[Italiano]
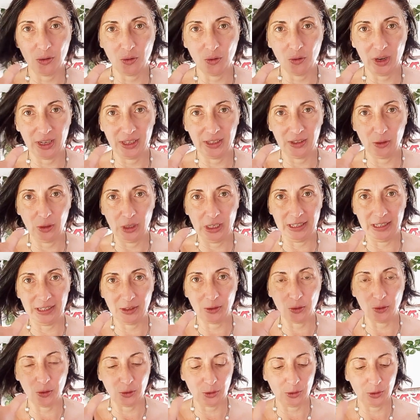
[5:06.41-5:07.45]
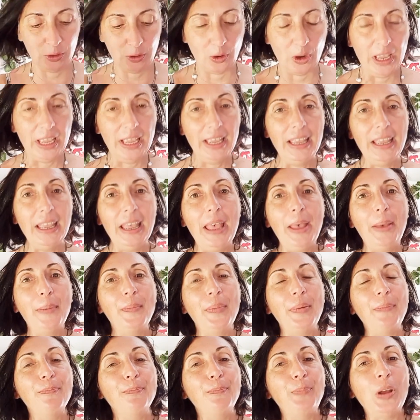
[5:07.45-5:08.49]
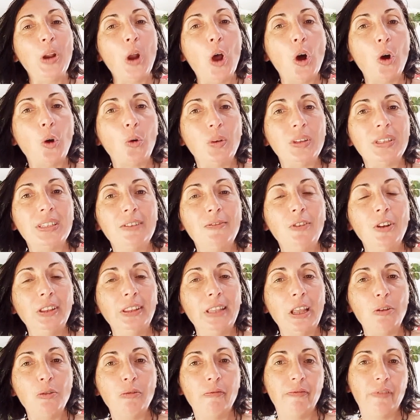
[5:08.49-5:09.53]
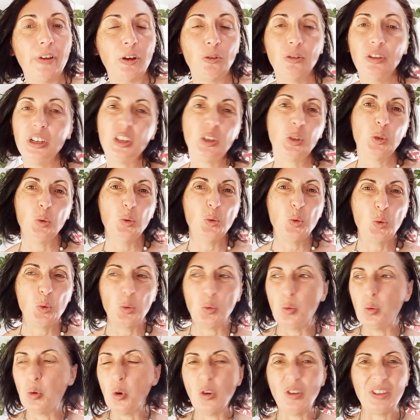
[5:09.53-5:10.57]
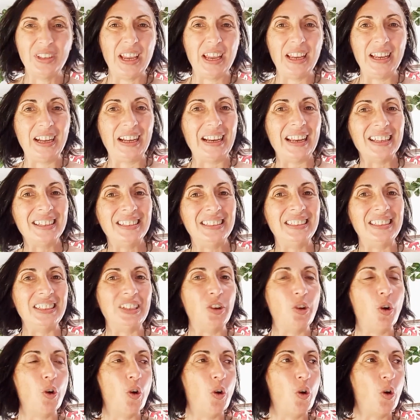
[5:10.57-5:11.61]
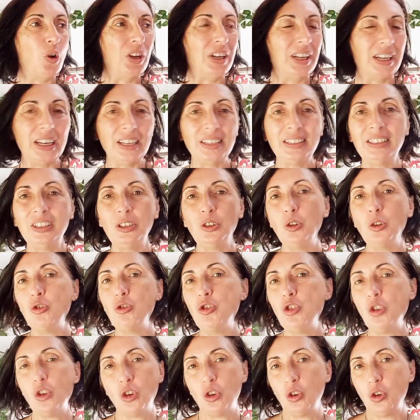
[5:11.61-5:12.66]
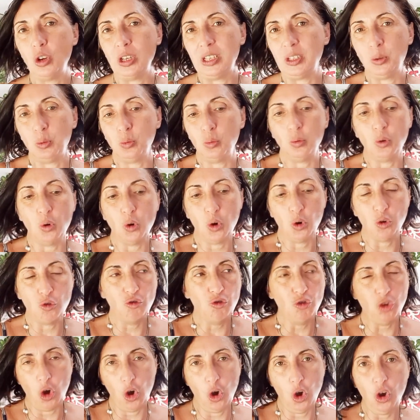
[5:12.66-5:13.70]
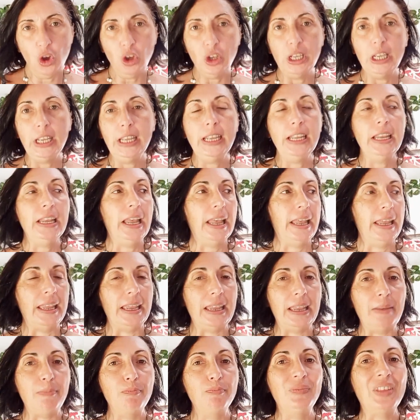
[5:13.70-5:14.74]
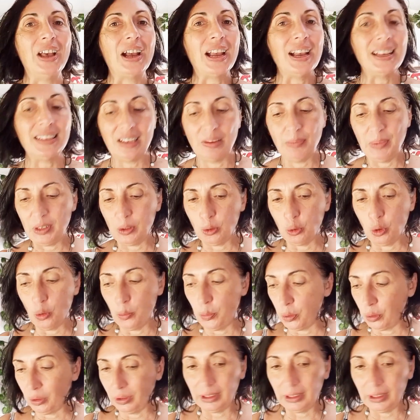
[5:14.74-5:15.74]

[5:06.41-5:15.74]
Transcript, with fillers: ecco questo è il discorso. Però questa volta non farò nessun sugo, sai, il classico, il classico gnocco al sugo no. E da casa mi sono